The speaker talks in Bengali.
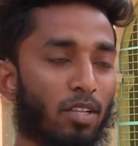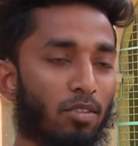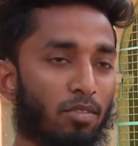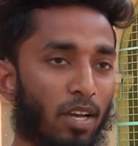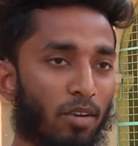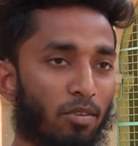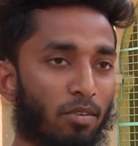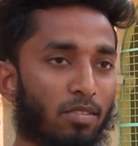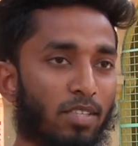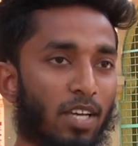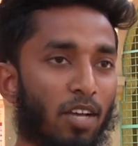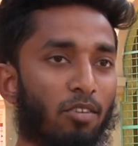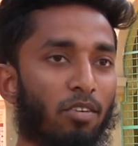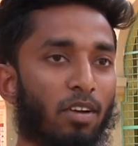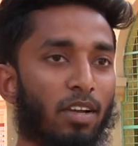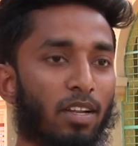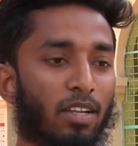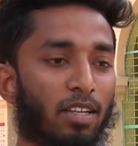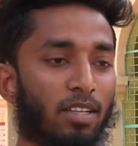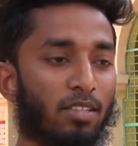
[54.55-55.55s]
কিন্তু এখনও চালু
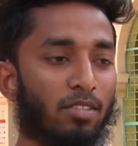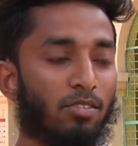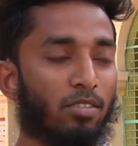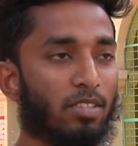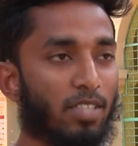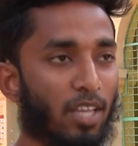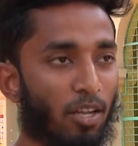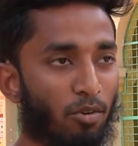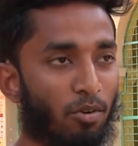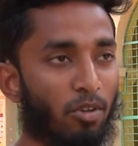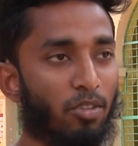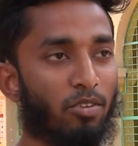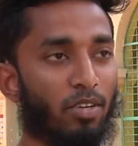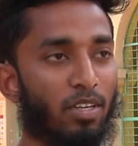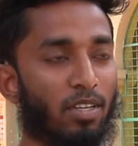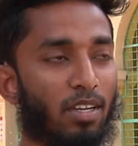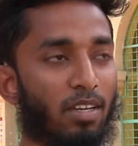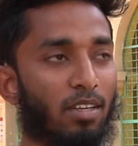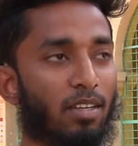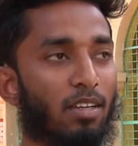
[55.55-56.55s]
হয়নি যদি চালু হইতো
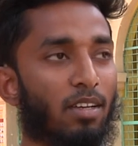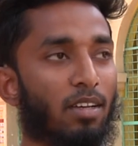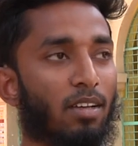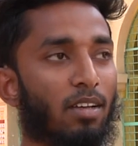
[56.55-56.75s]
এটা